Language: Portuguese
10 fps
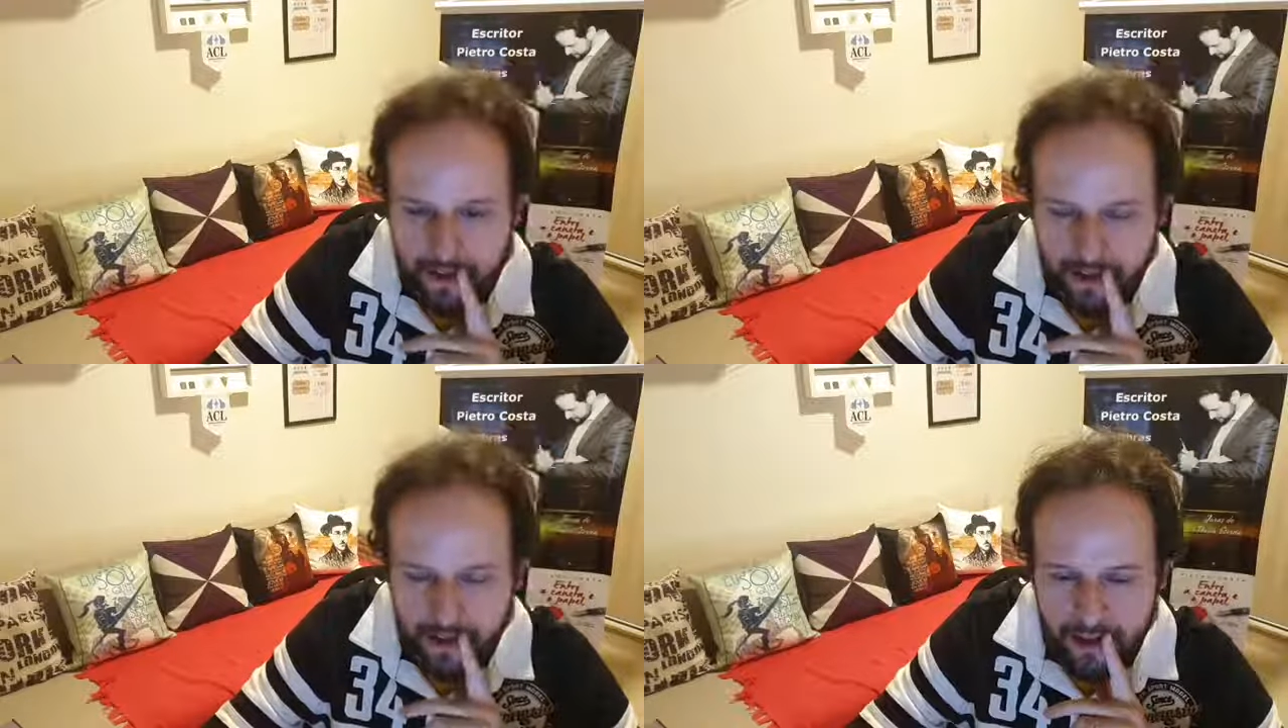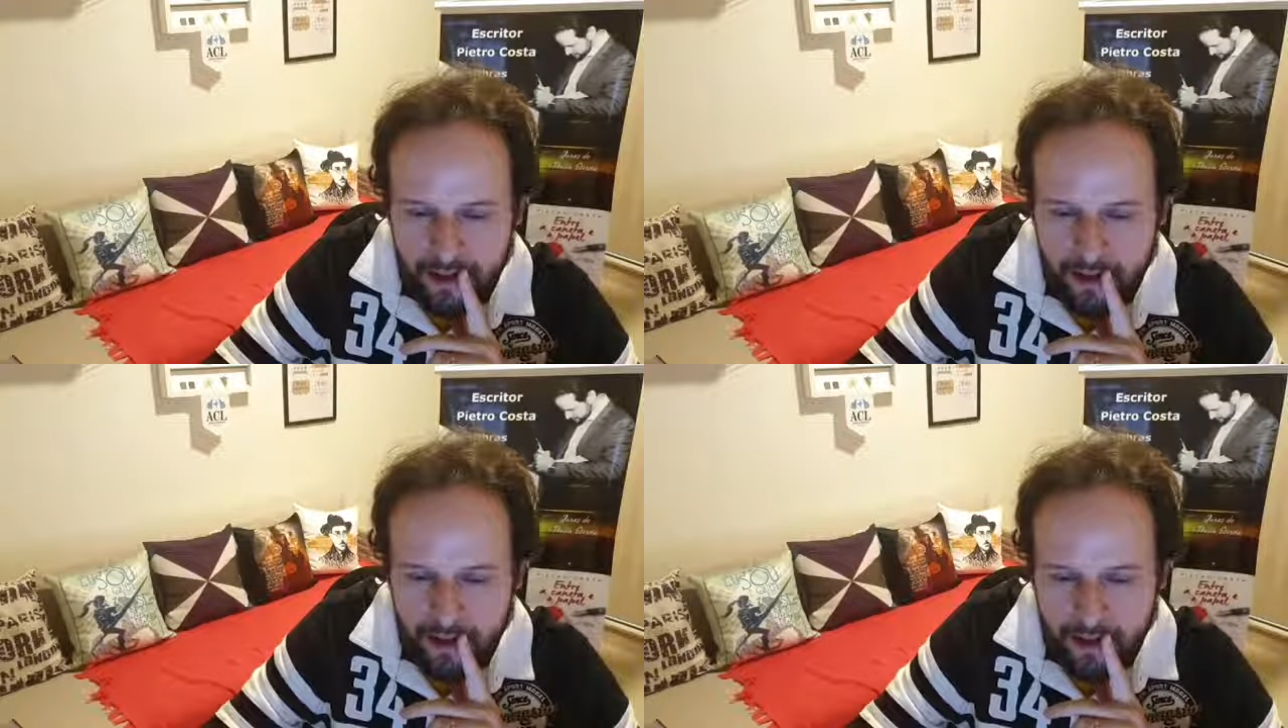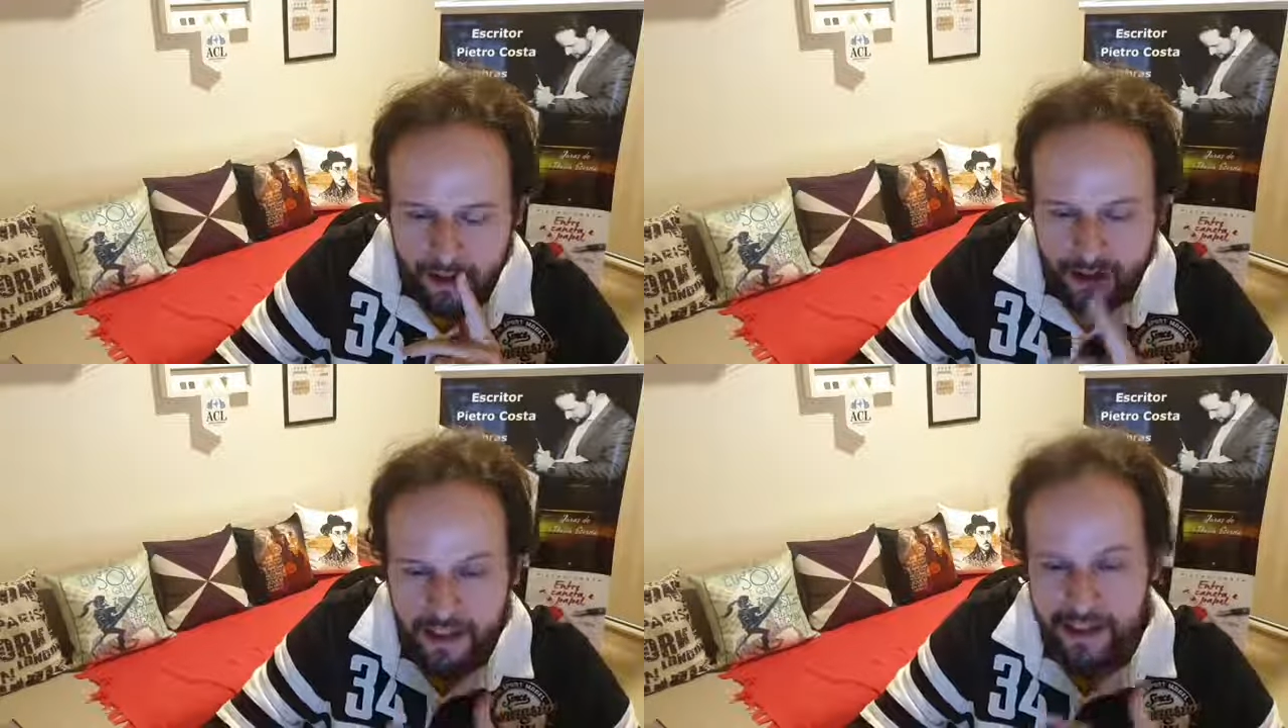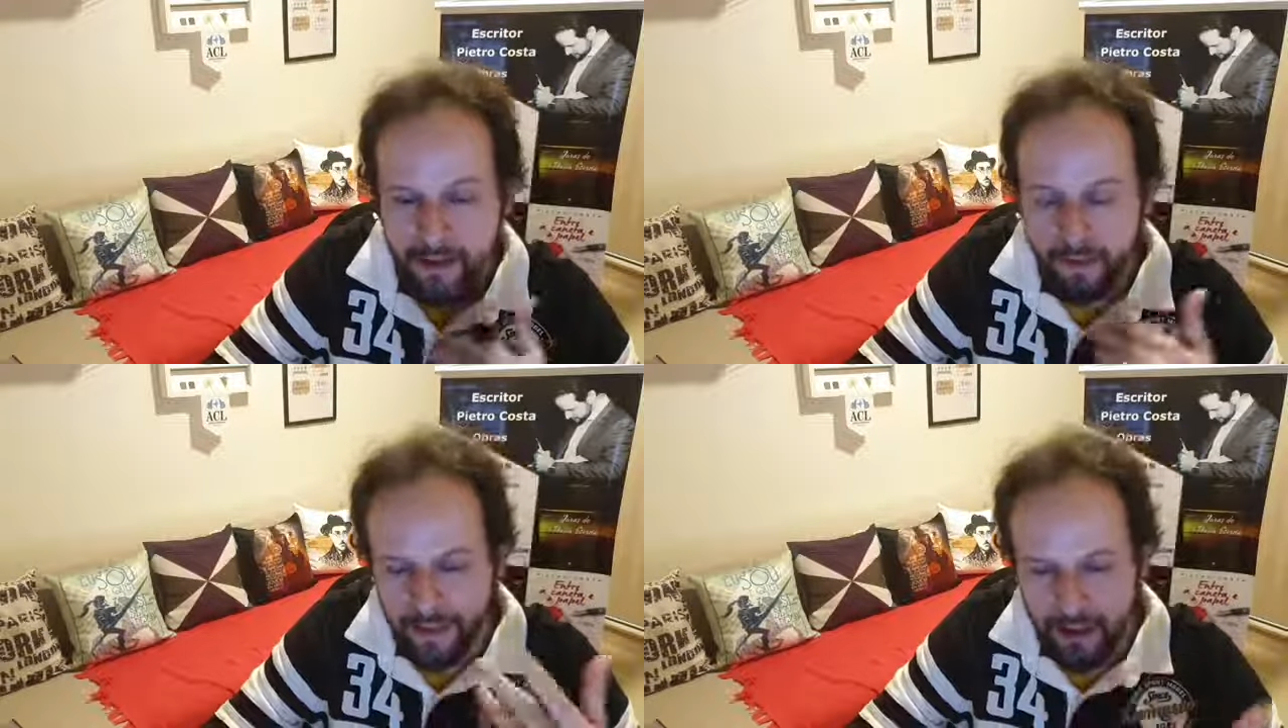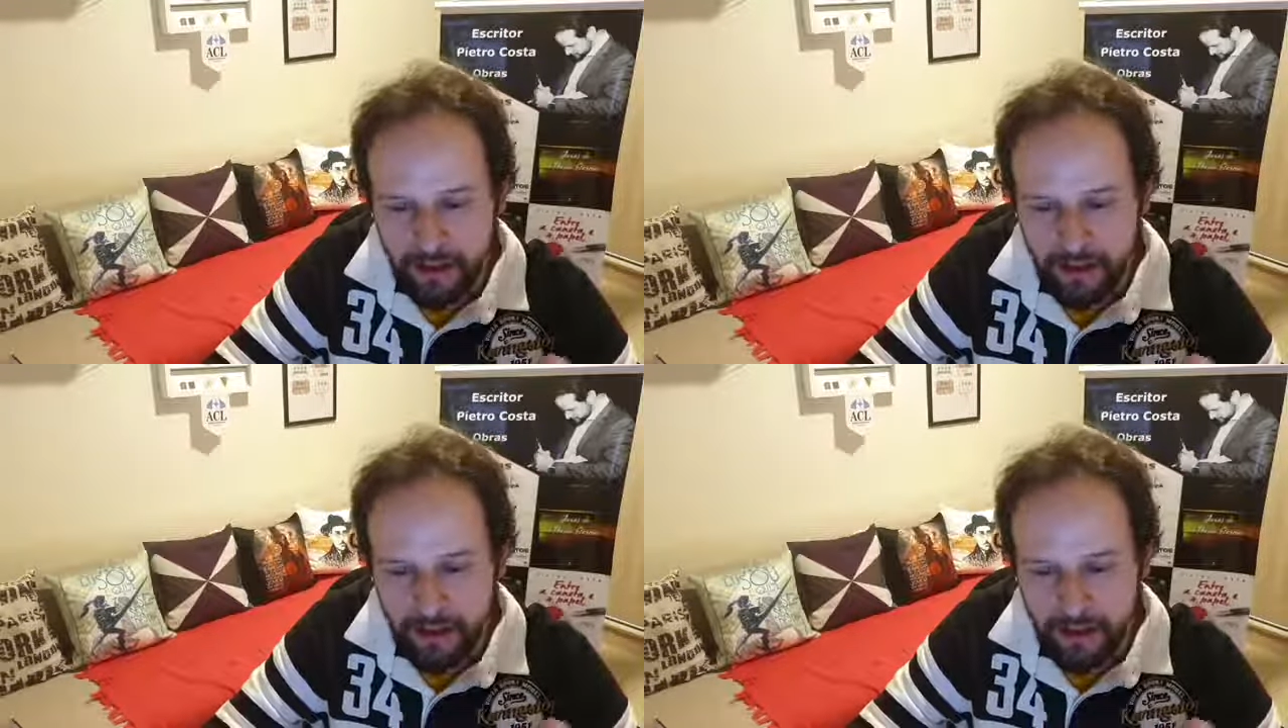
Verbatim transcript: à eh, nossa língua, né?